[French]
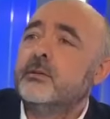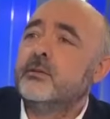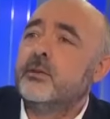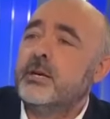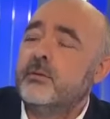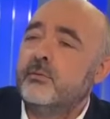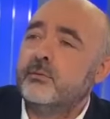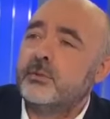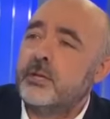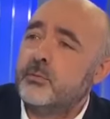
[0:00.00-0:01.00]

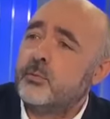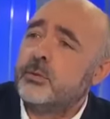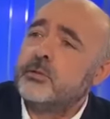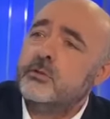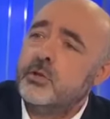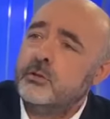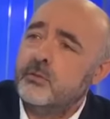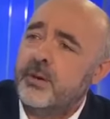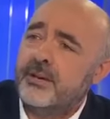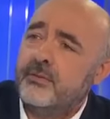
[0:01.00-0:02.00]
de porter une note
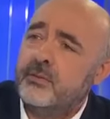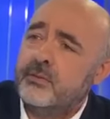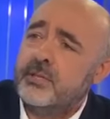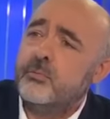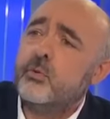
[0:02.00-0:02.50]
au parquet financier